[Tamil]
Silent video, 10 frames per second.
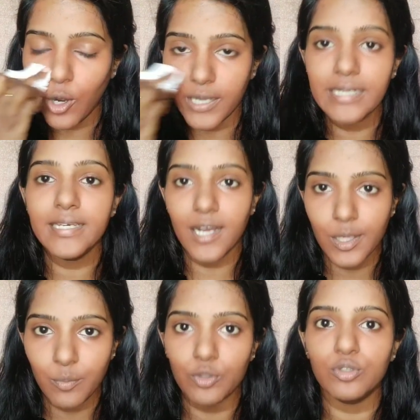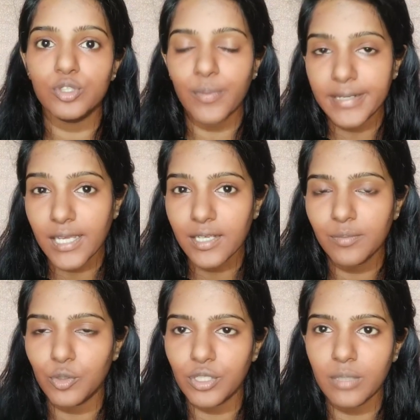ஆயிலி ஆகும்போதும் ஸ்வெட்
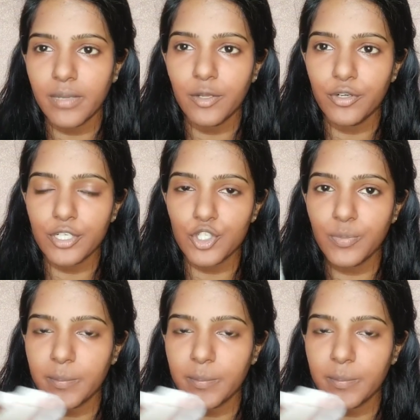ஆகும்போதும் இந்த மாதிரி ஒரு டிஷ்யூ